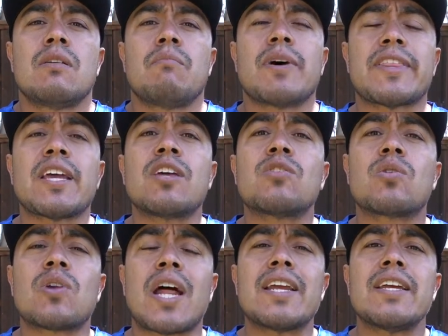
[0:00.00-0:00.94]
batallando
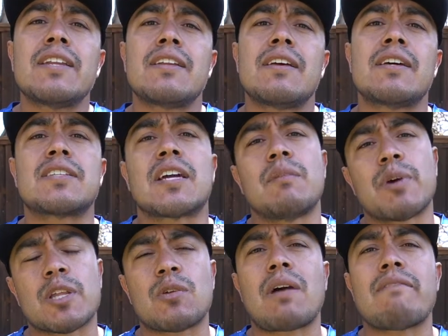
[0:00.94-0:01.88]
con alguien hasta que
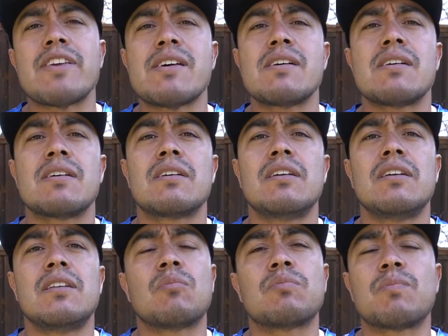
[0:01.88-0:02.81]
perdió la vida
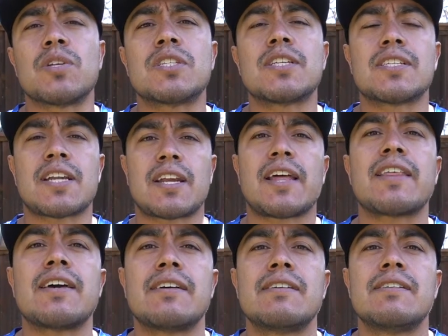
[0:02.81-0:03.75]
y no pudiste hacer
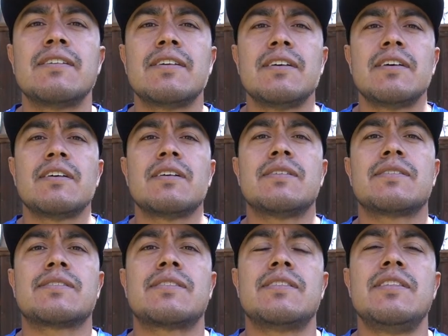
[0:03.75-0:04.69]
nada.
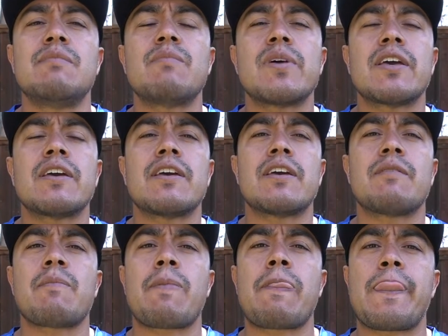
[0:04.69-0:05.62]
dime,
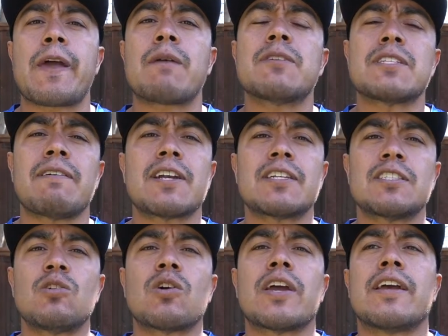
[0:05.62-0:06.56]
déjame saber qué
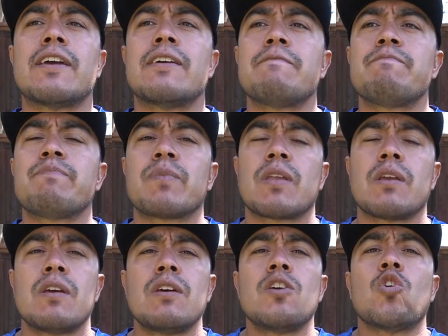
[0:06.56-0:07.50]
es lo que
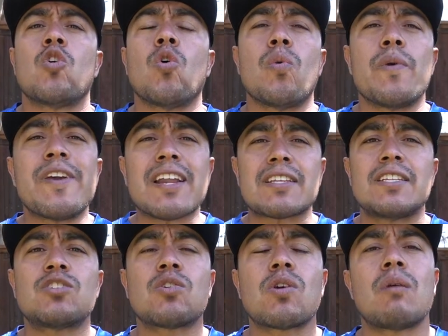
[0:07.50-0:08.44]
hubieras
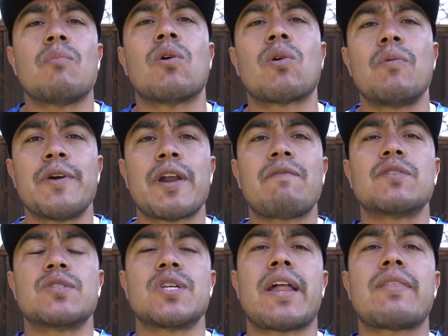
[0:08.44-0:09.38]
hecho que a lo mejor hubiera
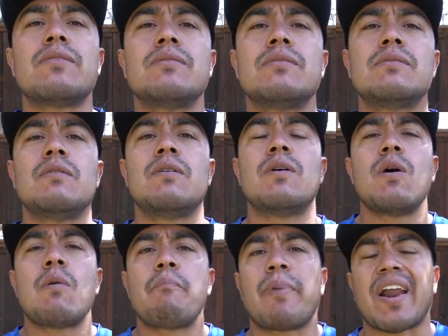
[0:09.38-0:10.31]
funcionado
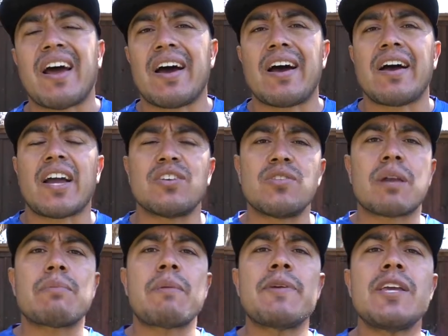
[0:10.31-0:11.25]
para
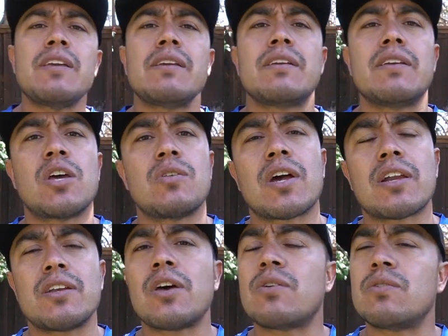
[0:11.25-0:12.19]
ayudarme a mí y
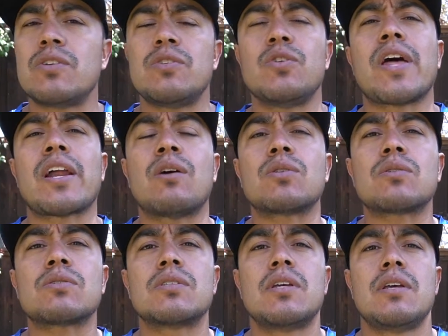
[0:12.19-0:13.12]
ayudar, a
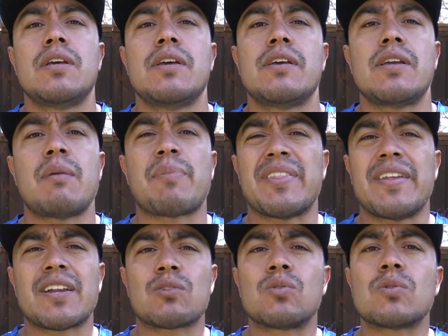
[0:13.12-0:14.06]
otros y
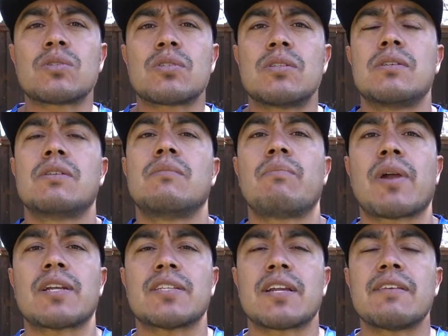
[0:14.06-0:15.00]
aprender juntos
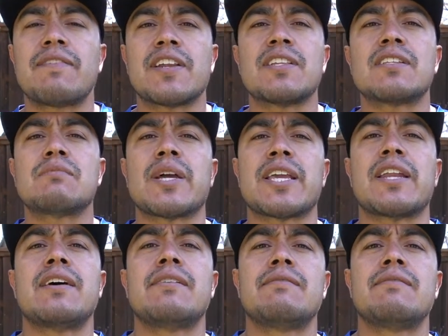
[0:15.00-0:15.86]
para hacer diferentes mañana.